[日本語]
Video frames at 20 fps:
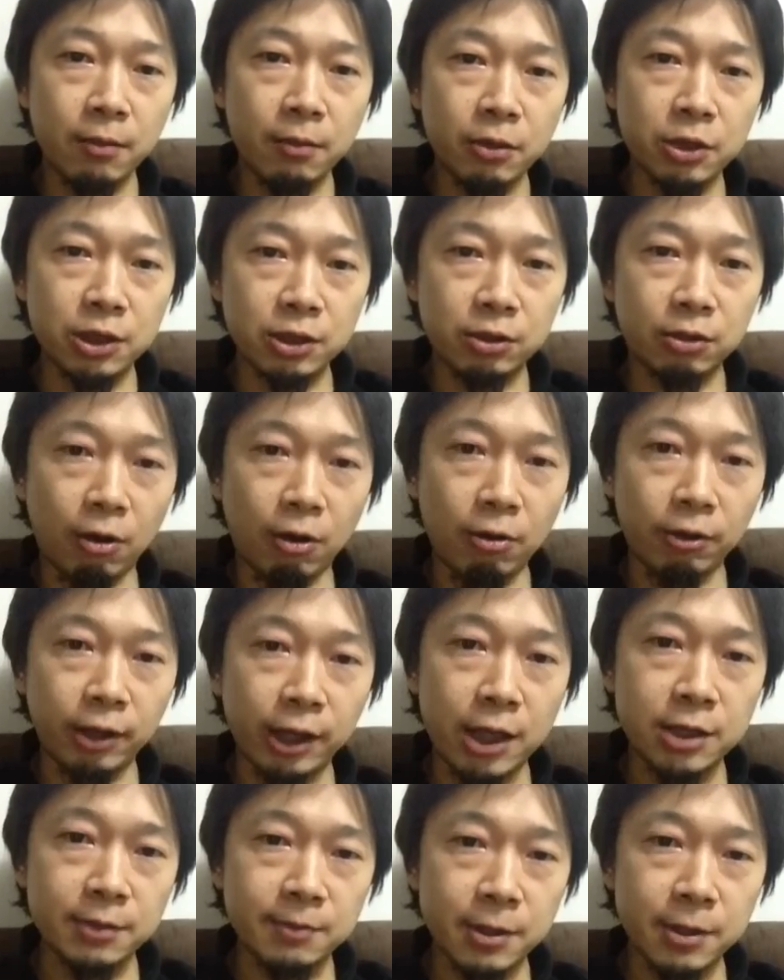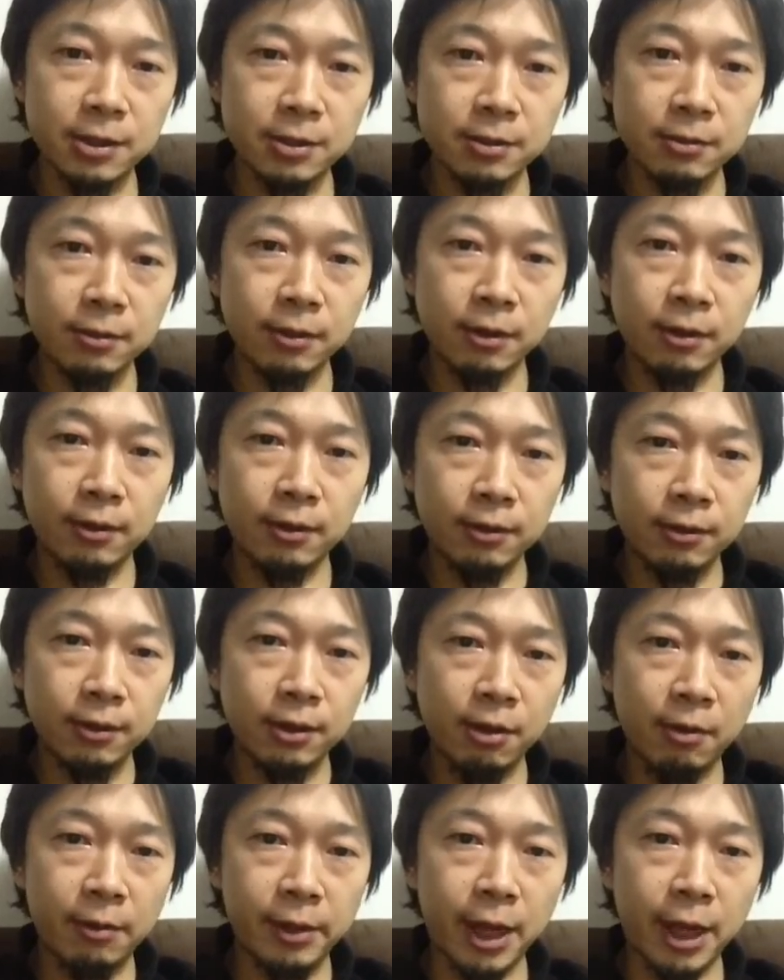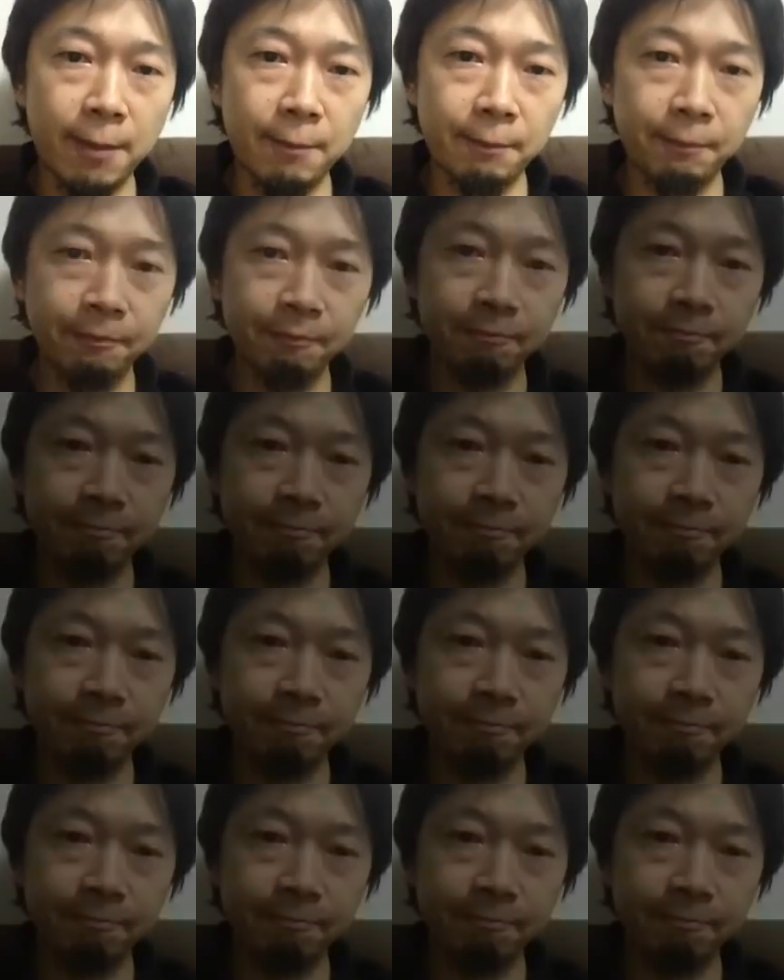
ポチッとお願いします。ではまた。